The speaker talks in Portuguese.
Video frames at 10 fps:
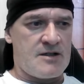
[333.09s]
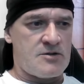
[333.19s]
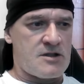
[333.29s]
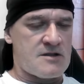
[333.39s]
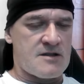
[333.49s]

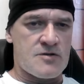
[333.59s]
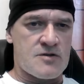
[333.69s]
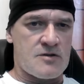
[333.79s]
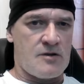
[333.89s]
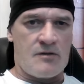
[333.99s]
utilizar o
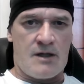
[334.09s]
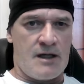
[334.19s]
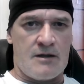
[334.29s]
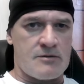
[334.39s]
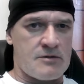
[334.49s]
som
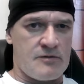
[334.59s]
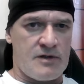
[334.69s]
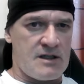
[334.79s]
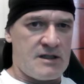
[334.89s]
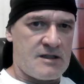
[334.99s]
lá, o que eu
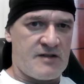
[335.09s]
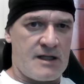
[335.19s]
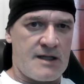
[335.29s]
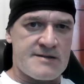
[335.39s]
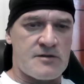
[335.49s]
falei,
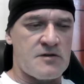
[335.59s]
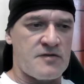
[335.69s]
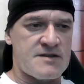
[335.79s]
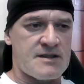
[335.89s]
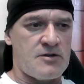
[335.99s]
avaliação para
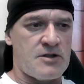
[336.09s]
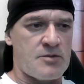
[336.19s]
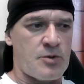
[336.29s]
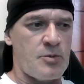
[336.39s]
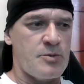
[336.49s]
fazer na hora,
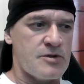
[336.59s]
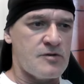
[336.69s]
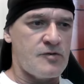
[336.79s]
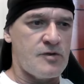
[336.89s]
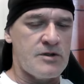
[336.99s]
porque o meu
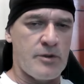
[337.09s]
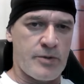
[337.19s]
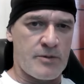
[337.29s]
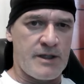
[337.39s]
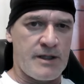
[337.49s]
microfone deu
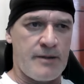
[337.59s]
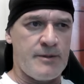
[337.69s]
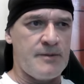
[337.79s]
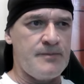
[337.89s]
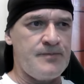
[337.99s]

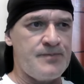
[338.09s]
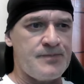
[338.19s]
problema